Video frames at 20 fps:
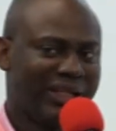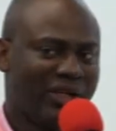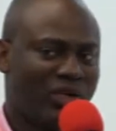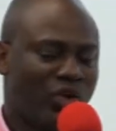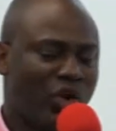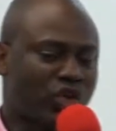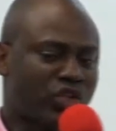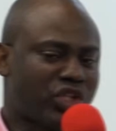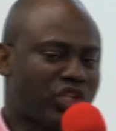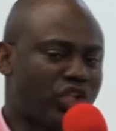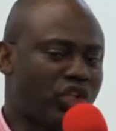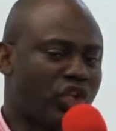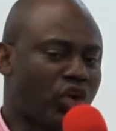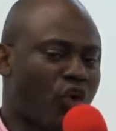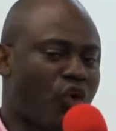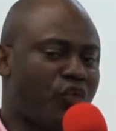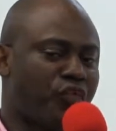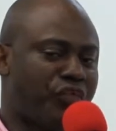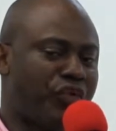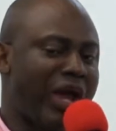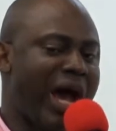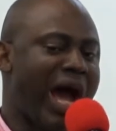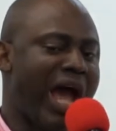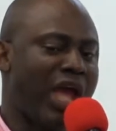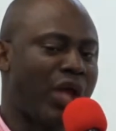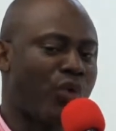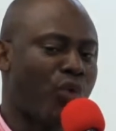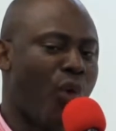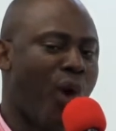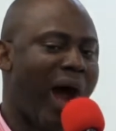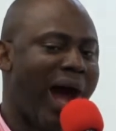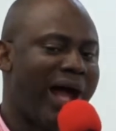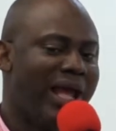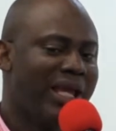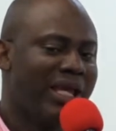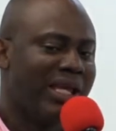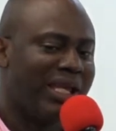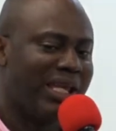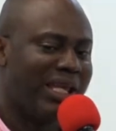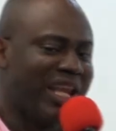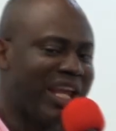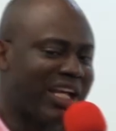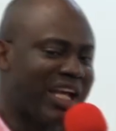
Lorsque tu te confies à un roi, il est